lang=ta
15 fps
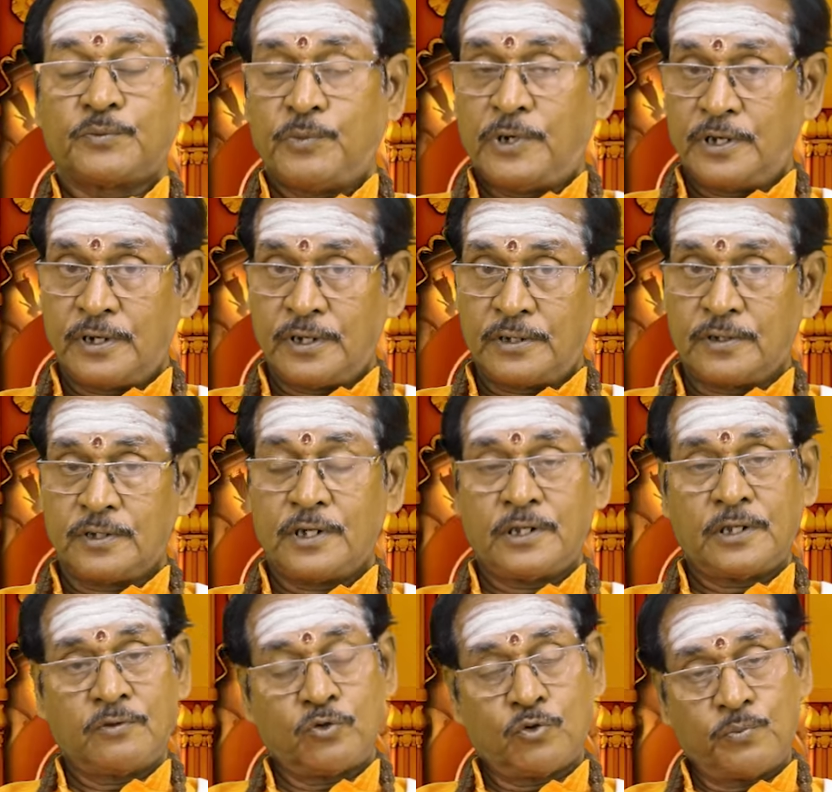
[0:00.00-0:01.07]
மாறுறார்
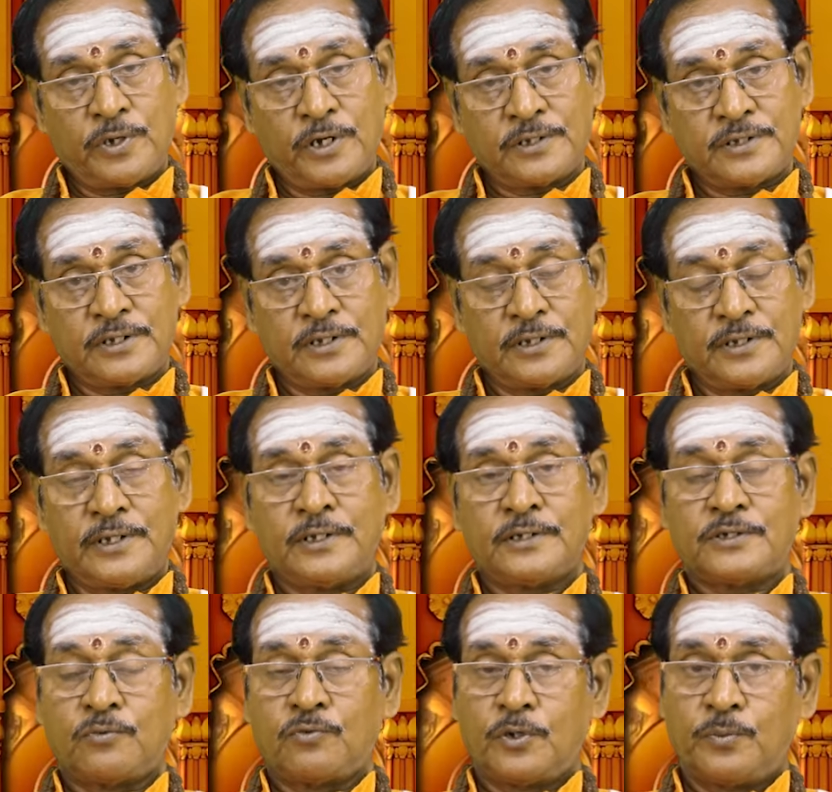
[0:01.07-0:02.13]
அதாவது கும்பராசியில் இருந்த
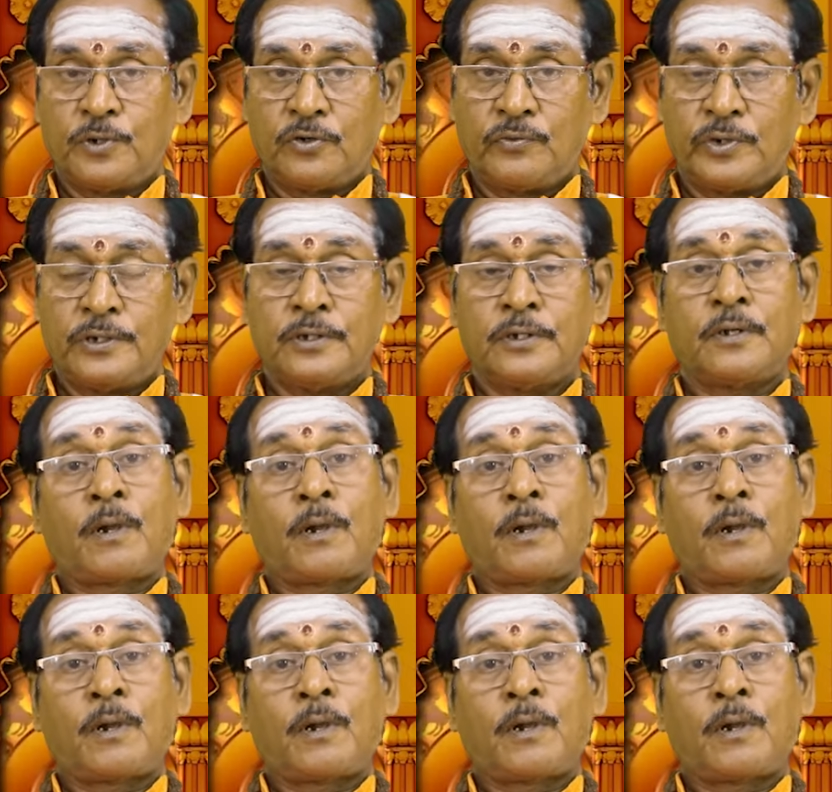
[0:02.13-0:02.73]
செவ்வாய் பகவான்